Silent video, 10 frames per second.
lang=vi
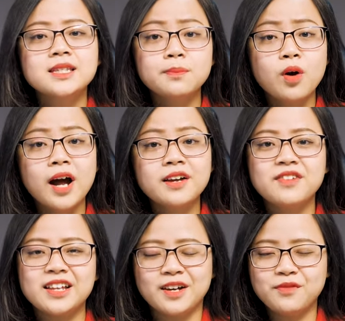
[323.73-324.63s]
subscribe
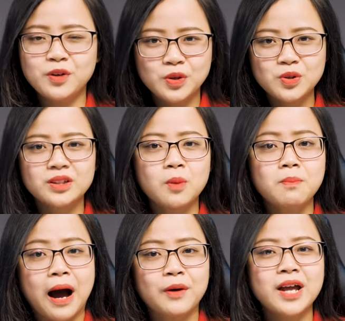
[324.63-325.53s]
và nhấn vào nút chuông thông
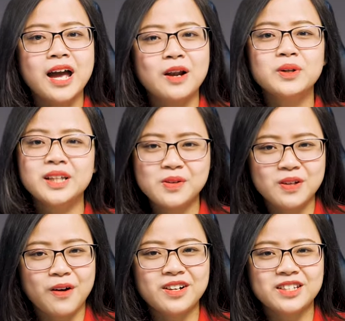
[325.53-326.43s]
báo để luôn theo
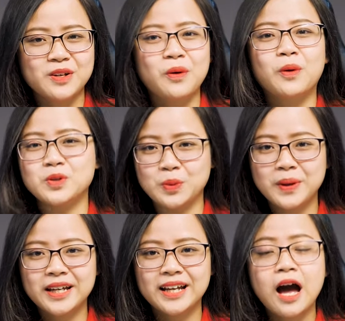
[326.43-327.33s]
dõi được channel của chúng
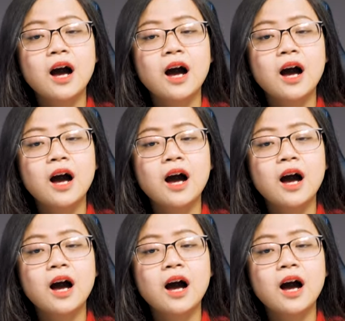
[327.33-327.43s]
mình.